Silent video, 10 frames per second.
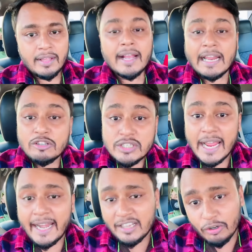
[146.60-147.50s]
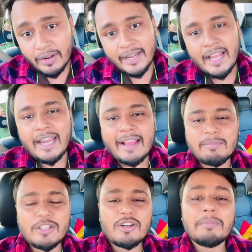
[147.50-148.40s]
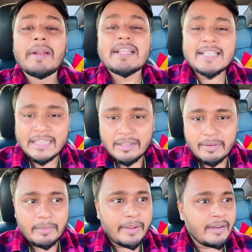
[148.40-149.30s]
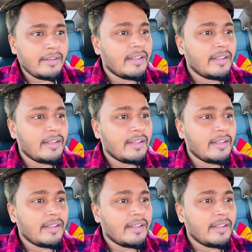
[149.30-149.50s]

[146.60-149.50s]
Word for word: কারণ চায়ের দোকানে গেলে একমাত্র আপনারা জানতে পারবেন